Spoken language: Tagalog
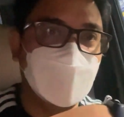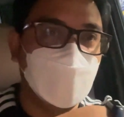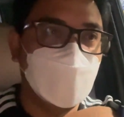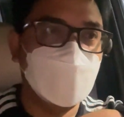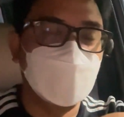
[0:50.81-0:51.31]

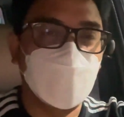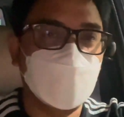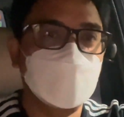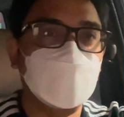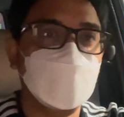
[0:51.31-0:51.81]
uh, yung
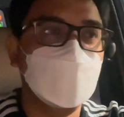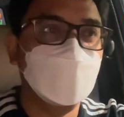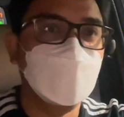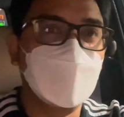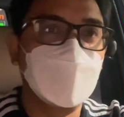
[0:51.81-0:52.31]
boundary
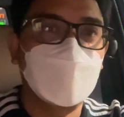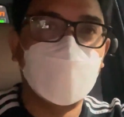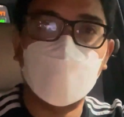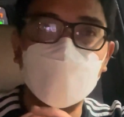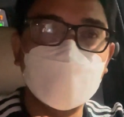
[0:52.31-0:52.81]

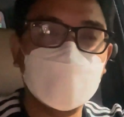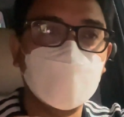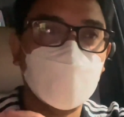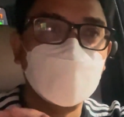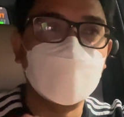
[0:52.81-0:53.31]
marami
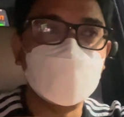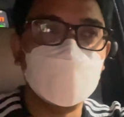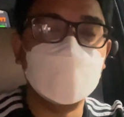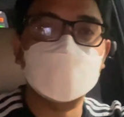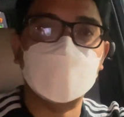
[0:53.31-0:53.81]
dito ano
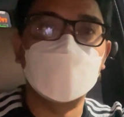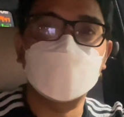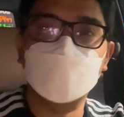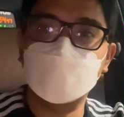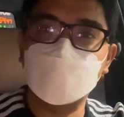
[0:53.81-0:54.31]
gasoline
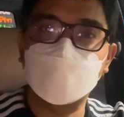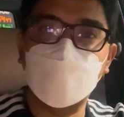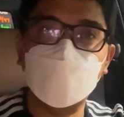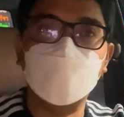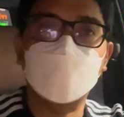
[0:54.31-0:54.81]
station
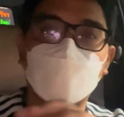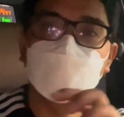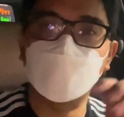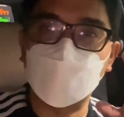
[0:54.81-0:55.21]
pero from